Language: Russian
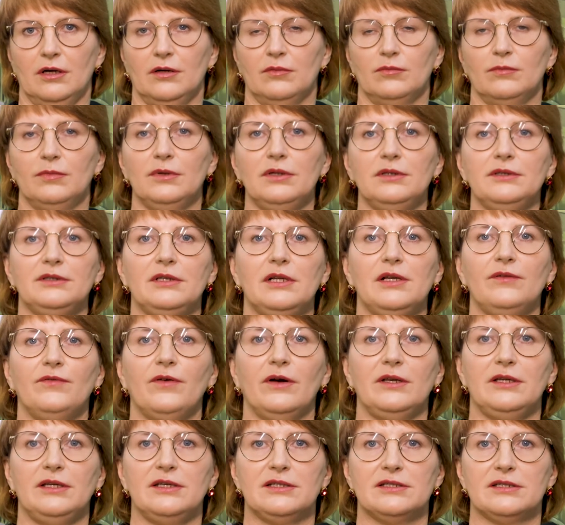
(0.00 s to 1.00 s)
Был
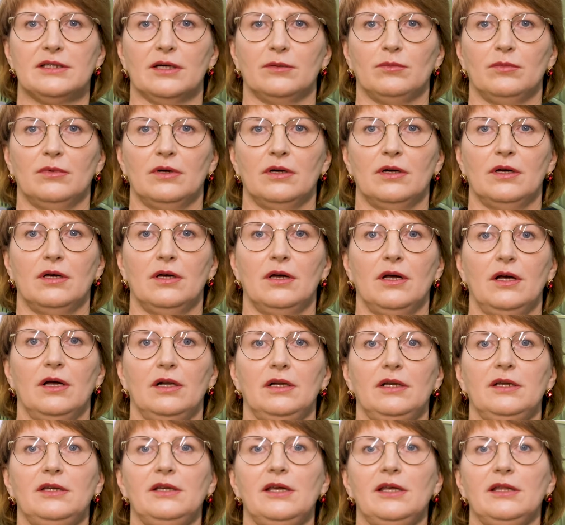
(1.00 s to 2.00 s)
телефонистом,
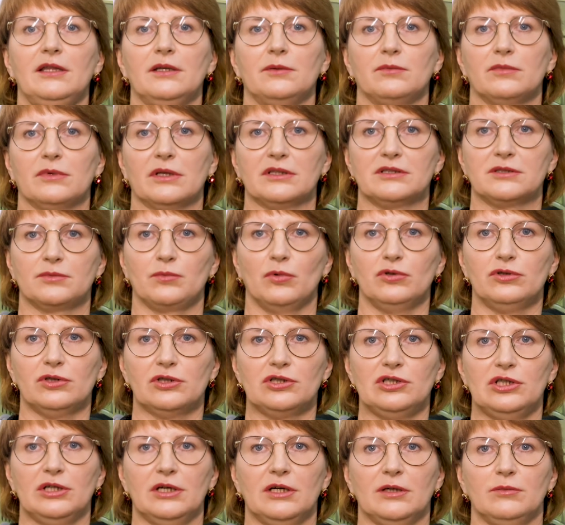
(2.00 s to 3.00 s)
линейным
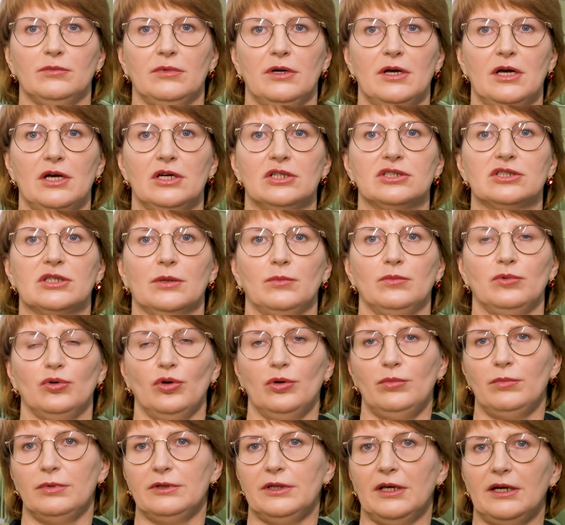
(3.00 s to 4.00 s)
надсмотрщиком
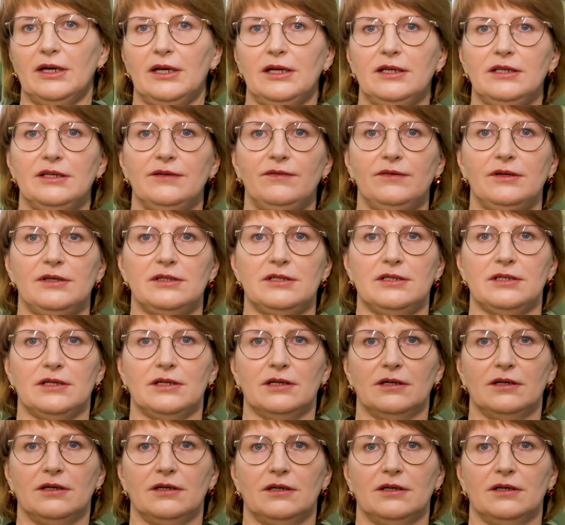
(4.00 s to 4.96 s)
штабной батареи дивизии.